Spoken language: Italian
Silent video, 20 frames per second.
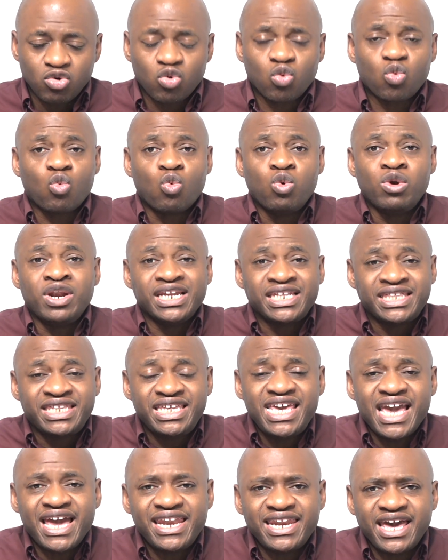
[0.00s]
Il
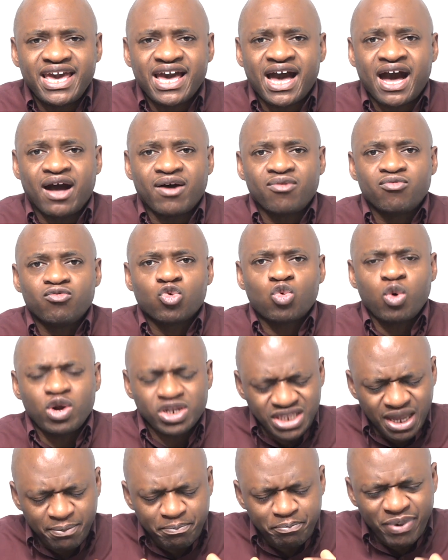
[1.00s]
DNA, quanto
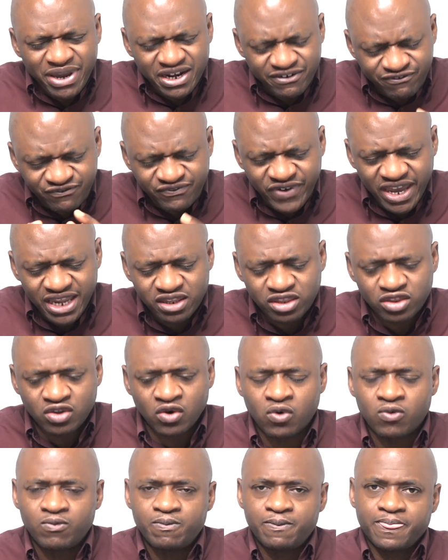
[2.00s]
è
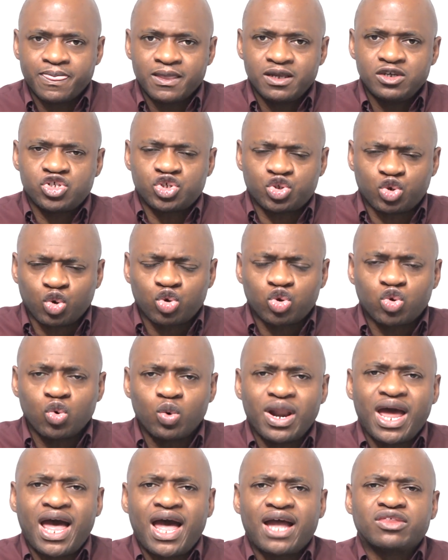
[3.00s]
perfetto,
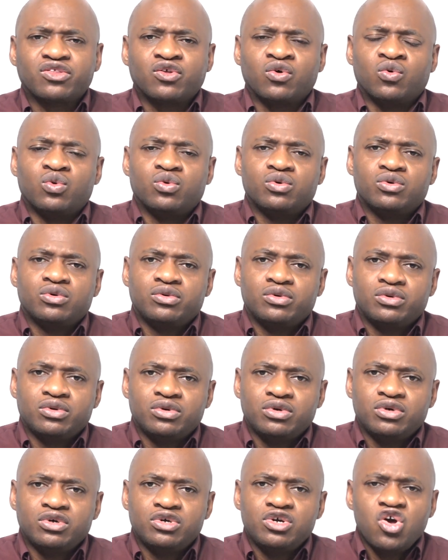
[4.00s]
strutturato.
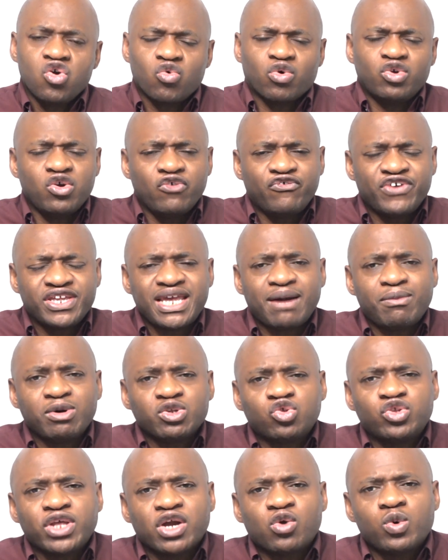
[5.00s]
Quando vediamo
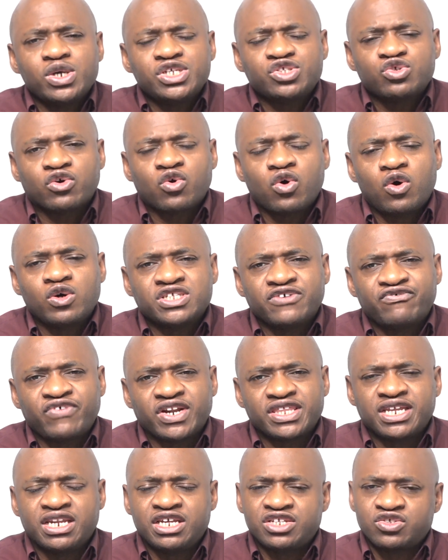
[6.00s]
tutte queste cose,
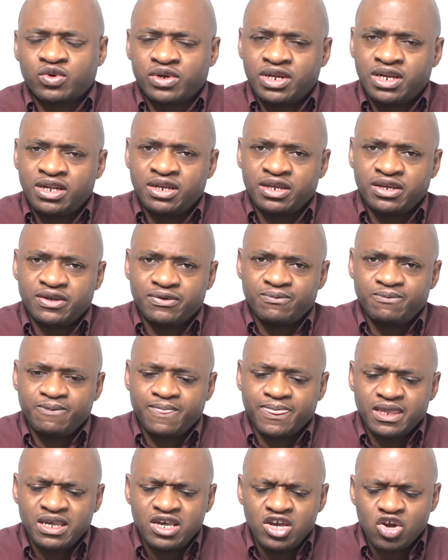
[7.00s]
fratelli e sorelle,
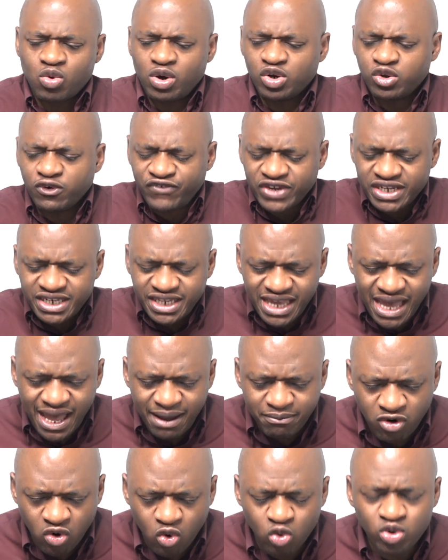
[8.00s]
quando
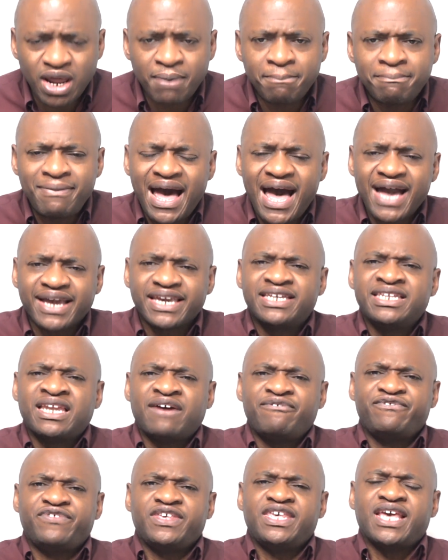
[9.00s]
vediamo una macchina
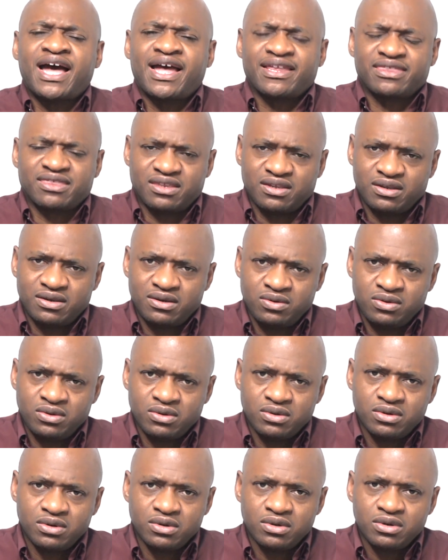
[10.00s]
Fiat
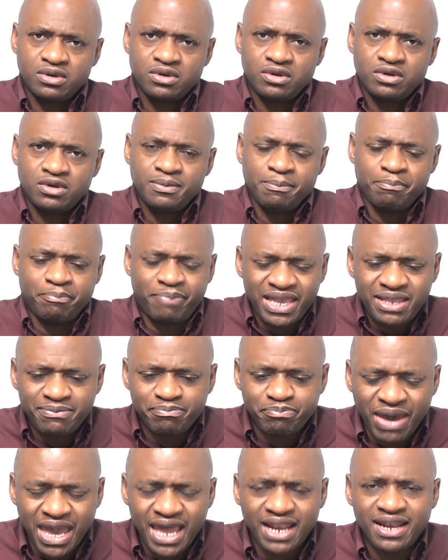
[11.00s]
ben
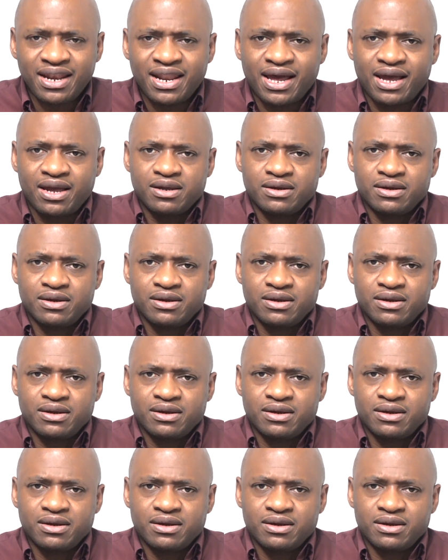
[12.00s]
bella.